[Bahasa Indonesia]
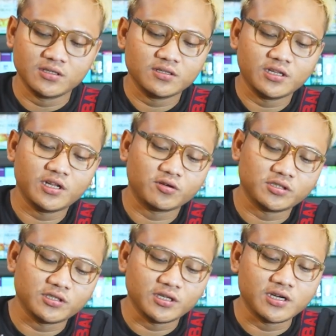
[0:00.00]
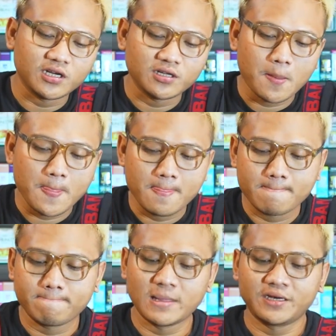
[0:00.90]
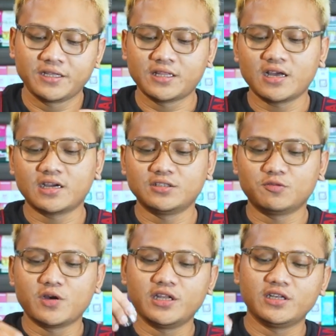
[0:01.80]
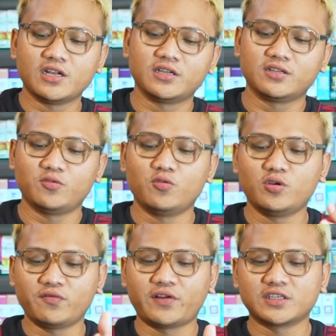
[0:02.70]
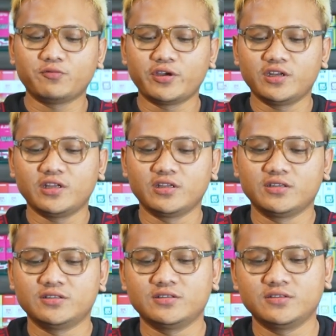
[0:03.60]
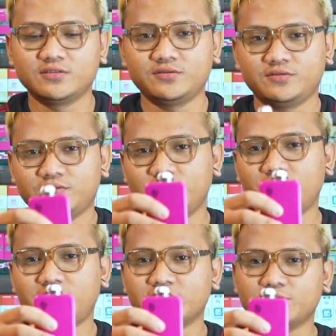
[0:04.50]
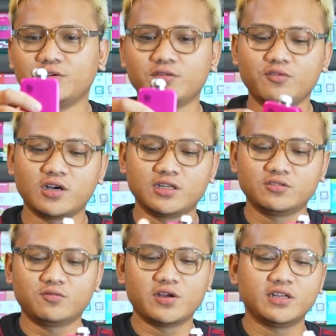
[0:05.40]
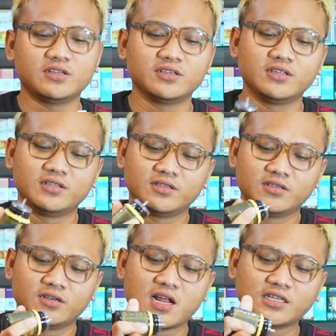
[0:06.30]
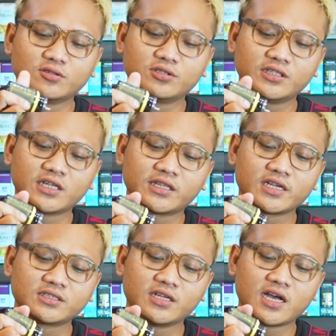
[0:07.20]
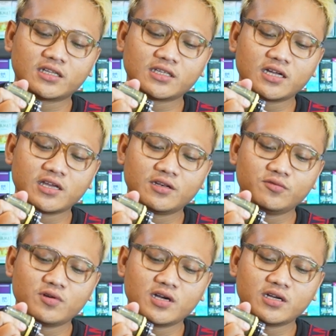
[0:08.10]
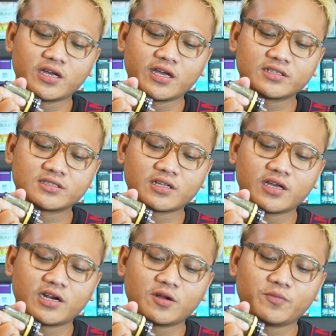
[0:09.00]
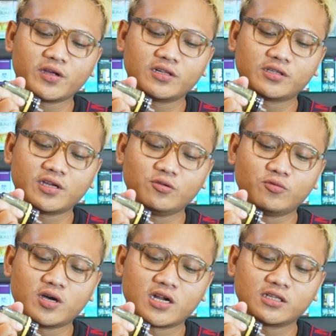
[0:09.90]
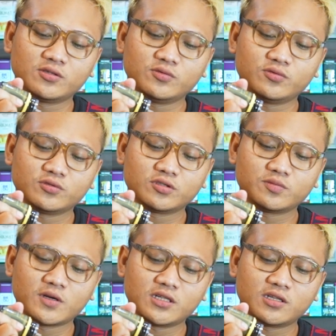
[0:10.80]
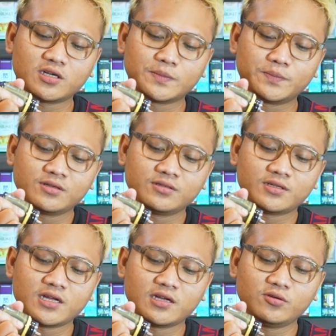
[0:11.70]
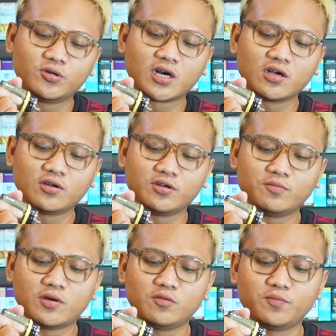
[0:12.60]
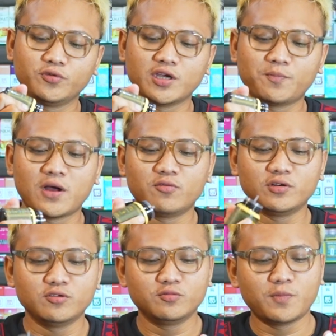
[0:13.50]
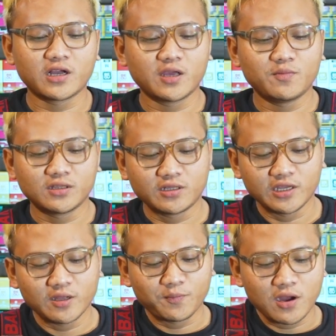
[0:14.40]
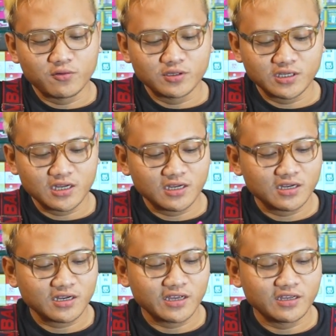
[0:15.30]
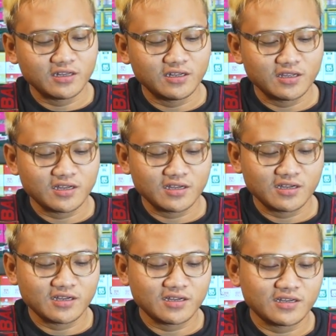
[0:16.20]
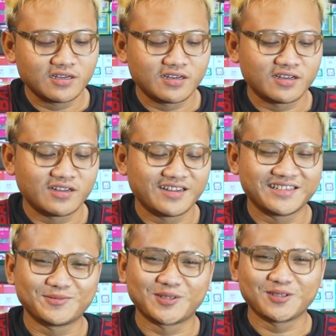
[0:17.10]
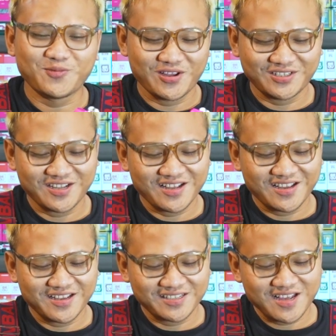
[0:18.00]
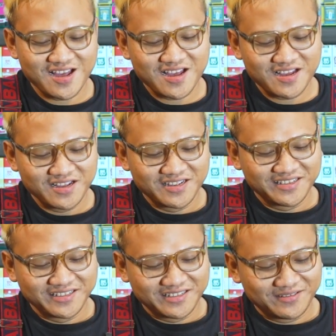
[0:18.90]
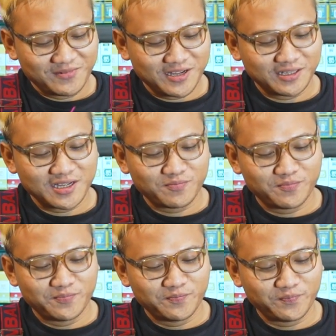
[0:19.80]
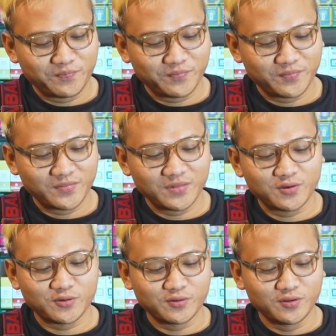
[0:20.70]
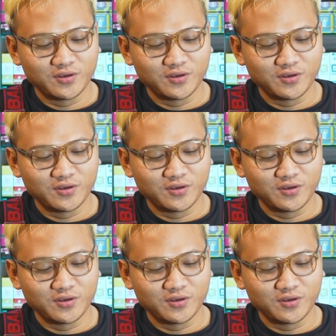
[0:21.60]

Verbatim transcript: Ini nikotin 3 dan kita akan cobain dan gue udah fresh week nih. Gue udah fresh week, gue akan cobain. Langsung ditetes di Arta Gen 2 X TRMLT 200. Mantap. Nah, lu orang kalau mau punya power lu pakai baterai eh, power ah, kayak gini ah. Seperti biasa ya, guys ya. Mantap. Tuh.